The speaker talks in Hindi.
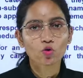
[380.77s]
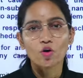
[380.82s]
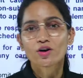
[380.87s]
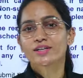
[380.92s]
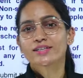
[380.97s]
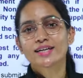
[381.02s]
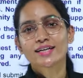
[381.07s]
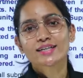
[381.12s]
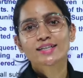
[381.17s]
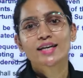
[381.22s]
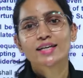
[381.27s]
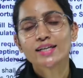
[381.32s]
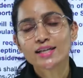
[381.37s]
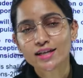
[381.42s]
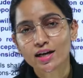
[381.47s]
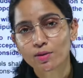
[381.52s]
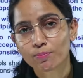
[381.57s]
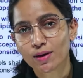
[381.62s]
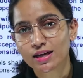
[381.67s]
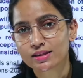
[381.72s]
कॉन्टेक्ट नहीं
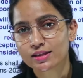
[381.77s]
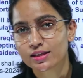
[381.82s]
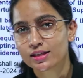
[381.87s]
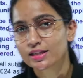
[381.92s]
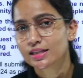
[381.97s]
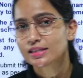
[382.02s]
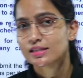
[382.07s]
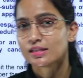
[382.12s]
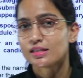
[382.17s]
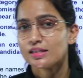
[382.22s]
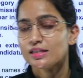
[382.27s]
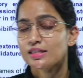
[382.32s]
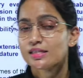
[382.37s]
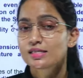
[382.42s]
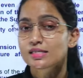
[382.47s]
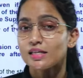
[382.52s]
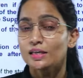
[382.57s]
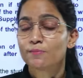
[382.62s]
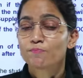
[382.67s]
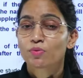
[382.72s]
कर पाते हैं किसी रीजन
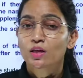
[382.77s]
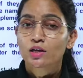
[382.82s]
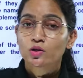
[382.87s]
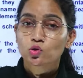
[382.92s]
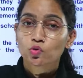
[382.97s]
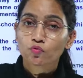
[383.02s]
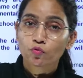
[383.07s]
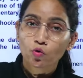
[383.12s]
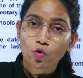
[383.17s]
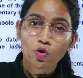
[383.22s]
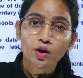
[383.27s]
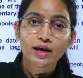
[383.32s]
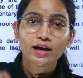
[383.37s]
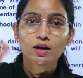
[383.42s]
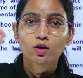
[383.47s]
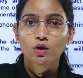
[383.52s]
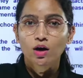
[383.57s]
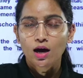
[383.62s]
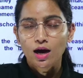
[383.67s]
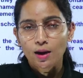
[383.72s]
से तो वो एल,
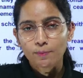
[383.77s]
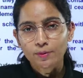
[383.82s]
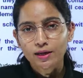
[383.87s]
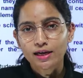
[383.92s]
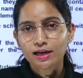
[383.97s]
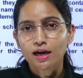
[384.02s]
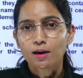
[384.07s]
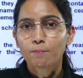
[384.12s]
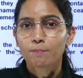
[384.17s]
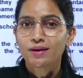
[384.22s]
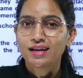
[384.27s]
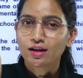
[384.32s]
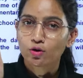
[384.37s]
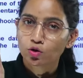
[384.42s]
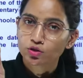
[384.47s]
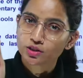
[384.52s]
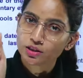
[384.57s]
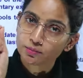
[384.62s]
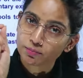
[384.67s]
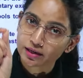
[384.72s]
आपके नाम पर एल ओ
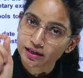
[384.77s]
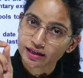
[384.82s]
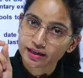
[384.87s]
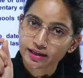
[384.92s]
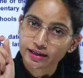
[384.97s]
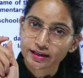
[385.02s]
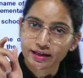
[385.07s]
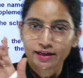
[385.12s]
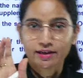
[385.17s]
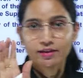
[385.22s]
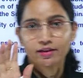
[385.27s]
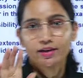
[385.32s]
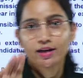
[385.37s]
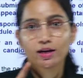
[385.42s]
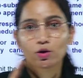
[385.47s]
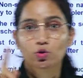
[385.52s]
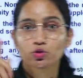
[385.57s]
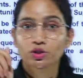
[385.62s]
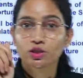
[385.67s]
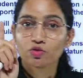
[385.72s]
सी भरेंगे एल
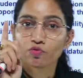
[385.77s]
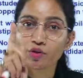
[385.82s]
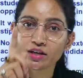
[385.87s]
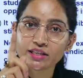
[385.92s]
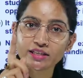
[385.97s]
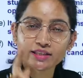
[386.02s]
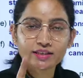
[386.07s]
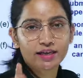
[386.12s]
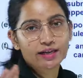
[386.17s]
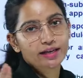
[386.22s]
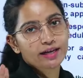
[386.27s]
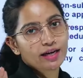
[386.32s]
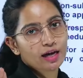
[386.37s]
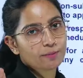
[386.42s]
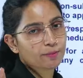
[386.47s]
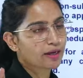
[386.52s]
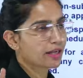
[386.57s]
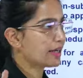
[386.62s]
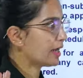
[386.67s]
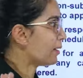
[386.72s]
ओ सी वही देंगे
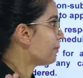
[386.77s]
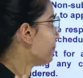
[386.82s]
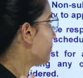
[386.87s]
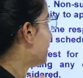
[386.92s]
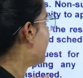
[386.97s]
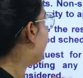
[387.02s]
आपके नाम पे